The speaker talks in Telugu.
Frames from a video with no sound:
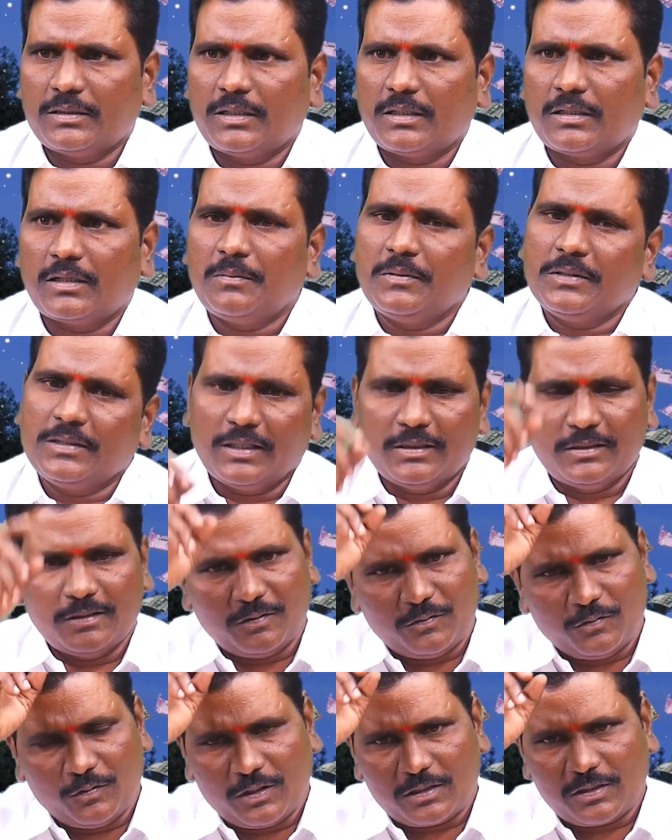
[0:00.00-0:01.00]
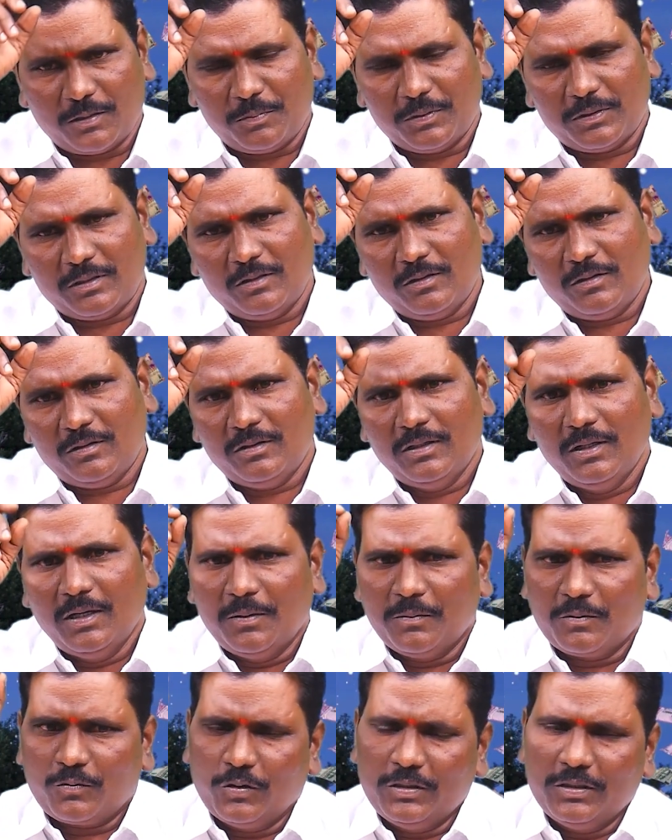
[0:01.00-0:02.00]
అంటారు కాబట్టి అది ఒకప్పట్లో
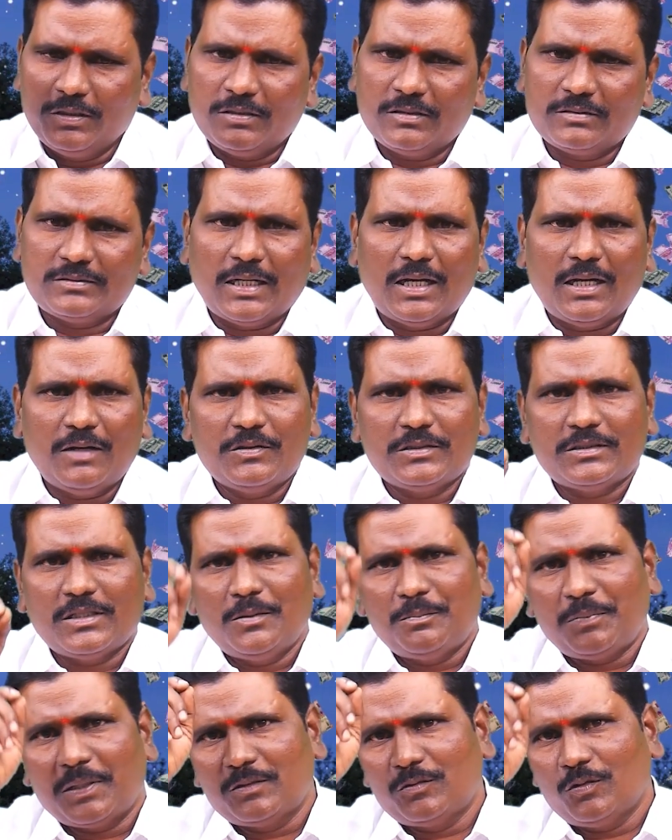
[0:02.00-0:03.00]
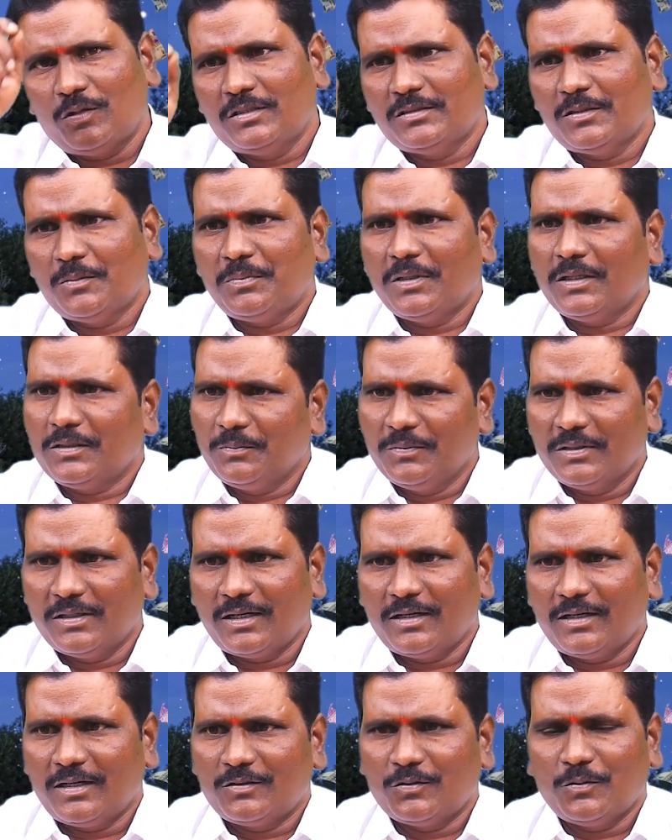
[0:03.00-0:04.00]
కొన్ని చాలా విషయాలు పెద్దోళ్ళు చెప్పినట్టు మీరు
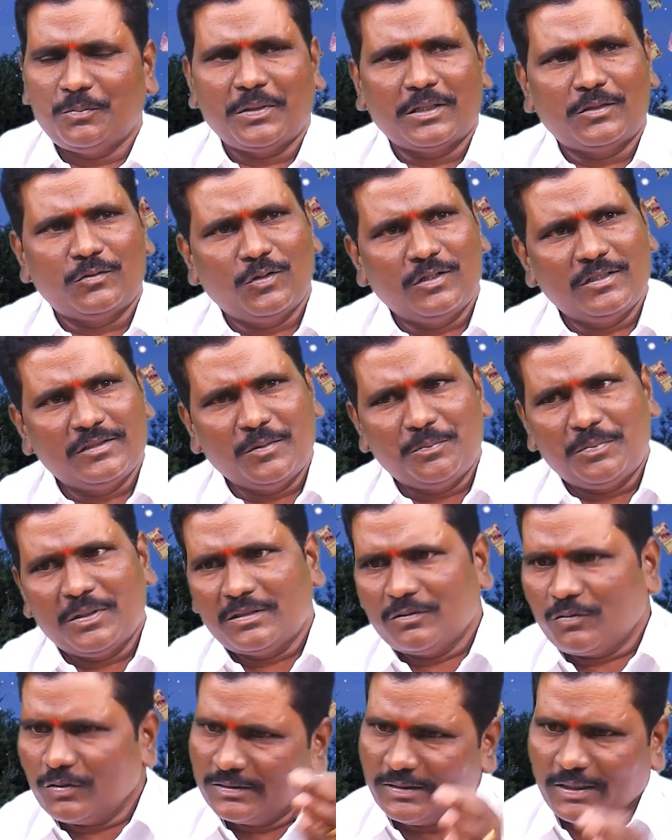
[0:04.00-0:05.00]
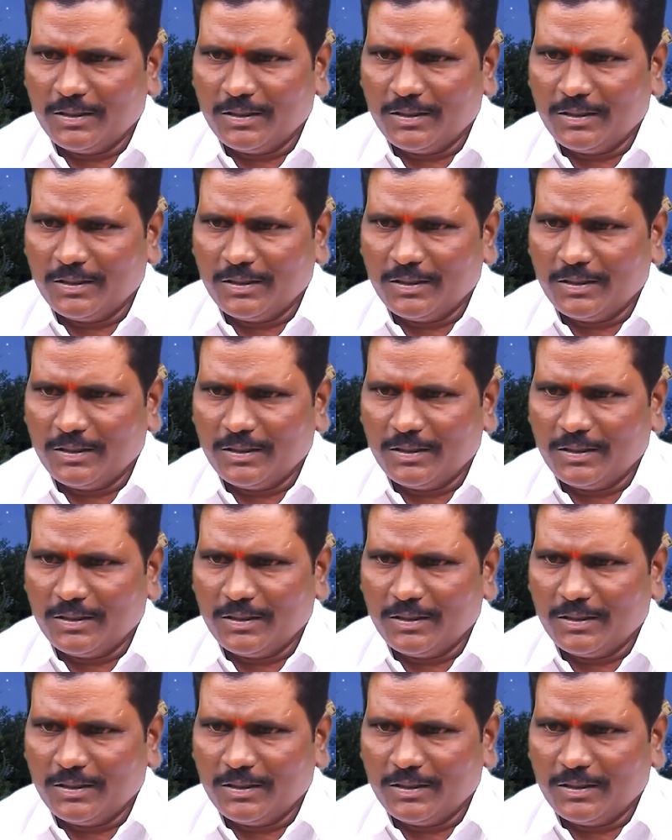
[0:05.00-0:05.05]
అన్నట్టు పెద్దోళ్ళు చెప్పేట్టు కూడా